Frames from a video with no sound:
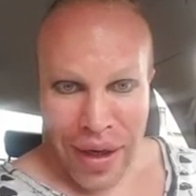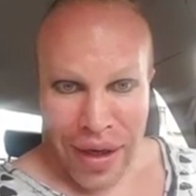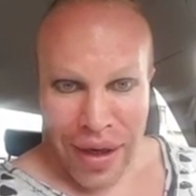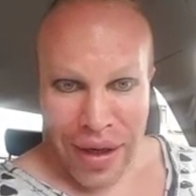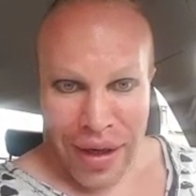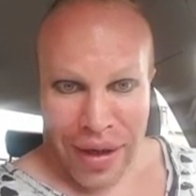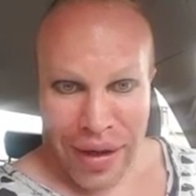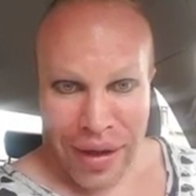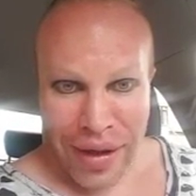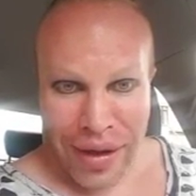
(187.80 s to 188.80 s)
А,
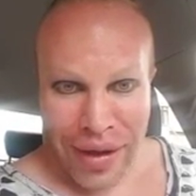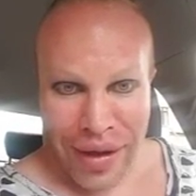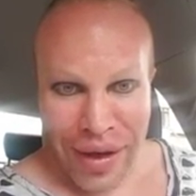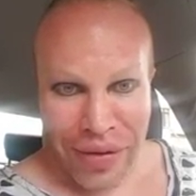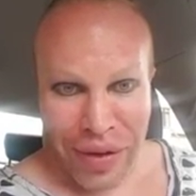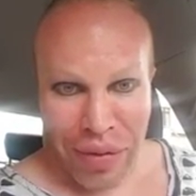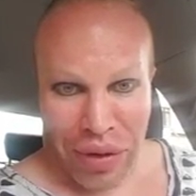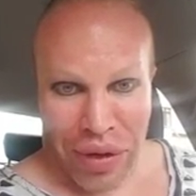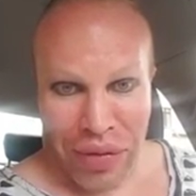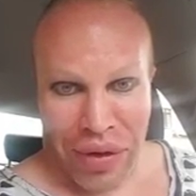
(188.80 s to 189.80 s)
я от вас
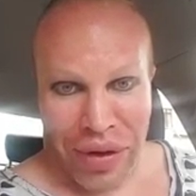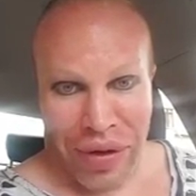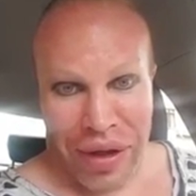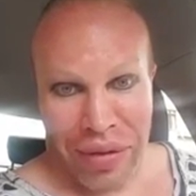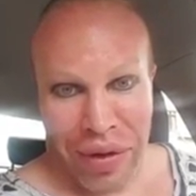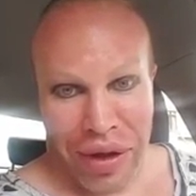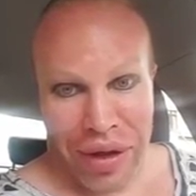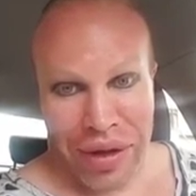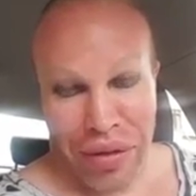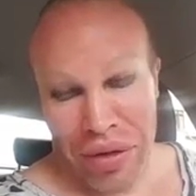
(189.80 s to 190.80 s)
балдею, вдохновляйте на
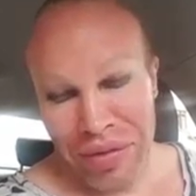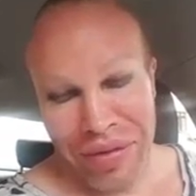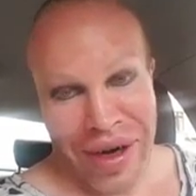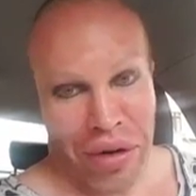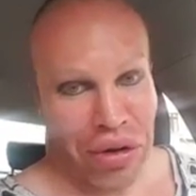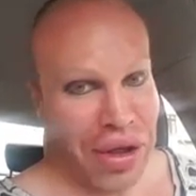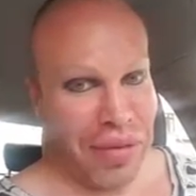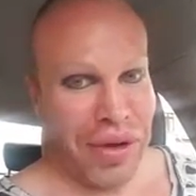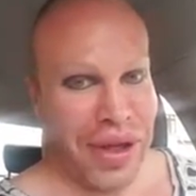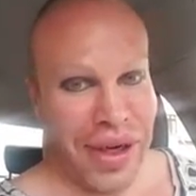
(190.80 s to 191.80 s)
его Хороший
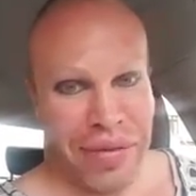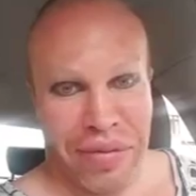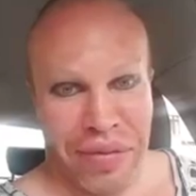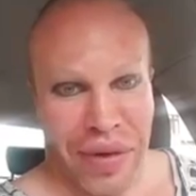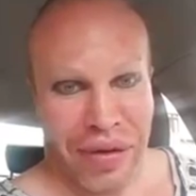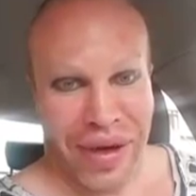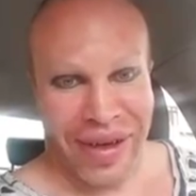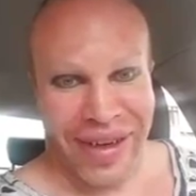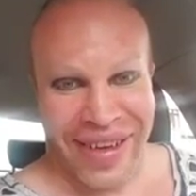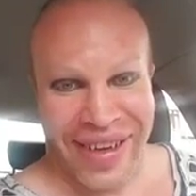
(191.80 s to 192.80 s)
комментарий первый.